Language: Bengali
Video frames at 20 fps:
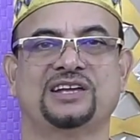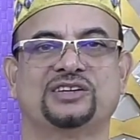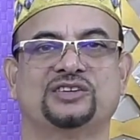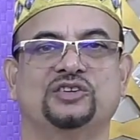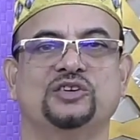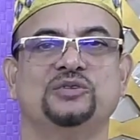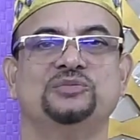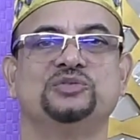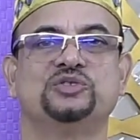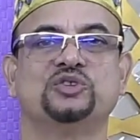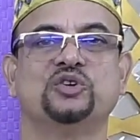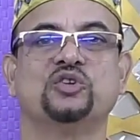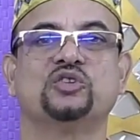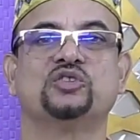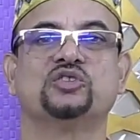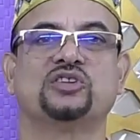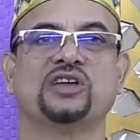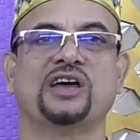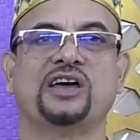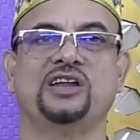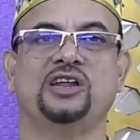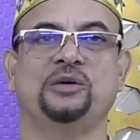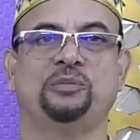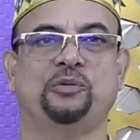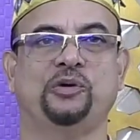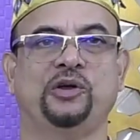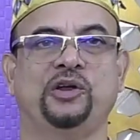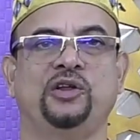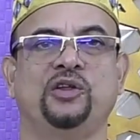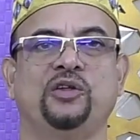একদম সত্যায়নে
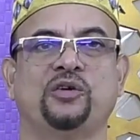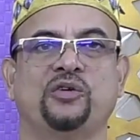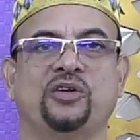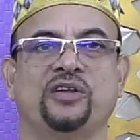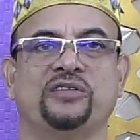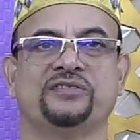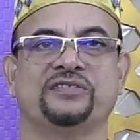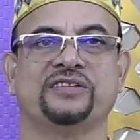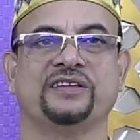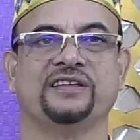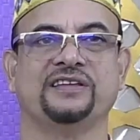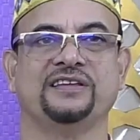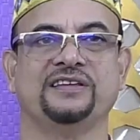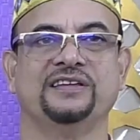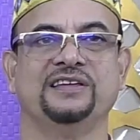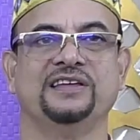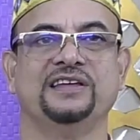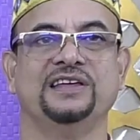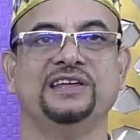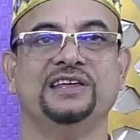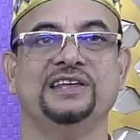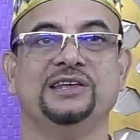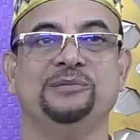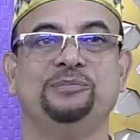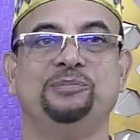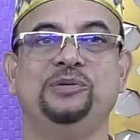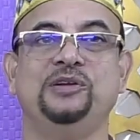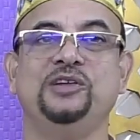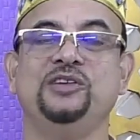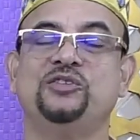পরিণত করেছে
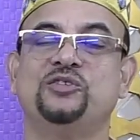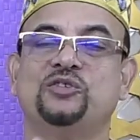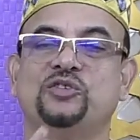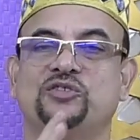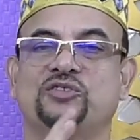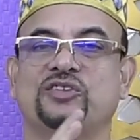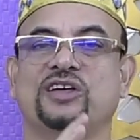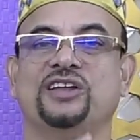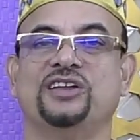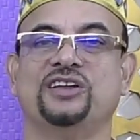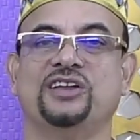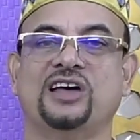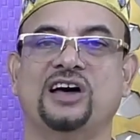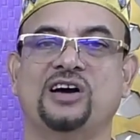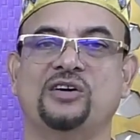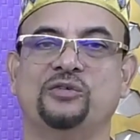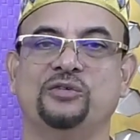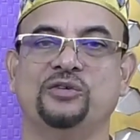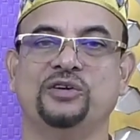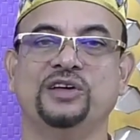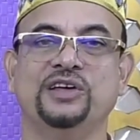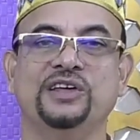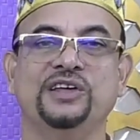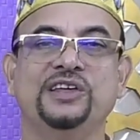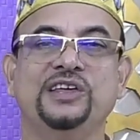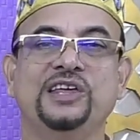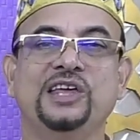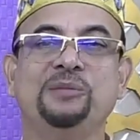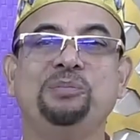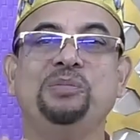ইবলিস ও জান্নাহ
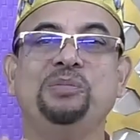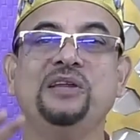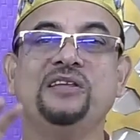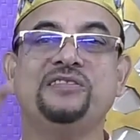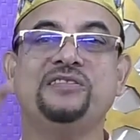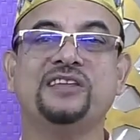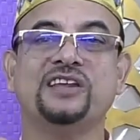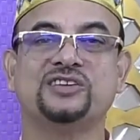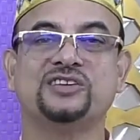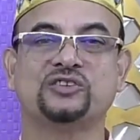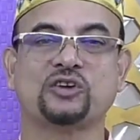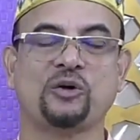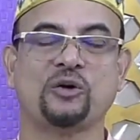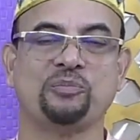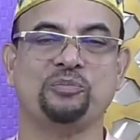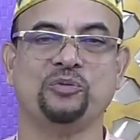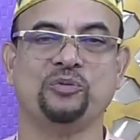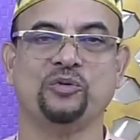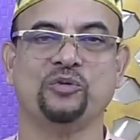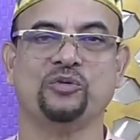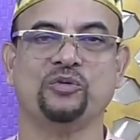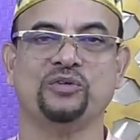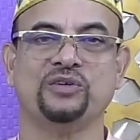ইবলিসের স্বপ্ন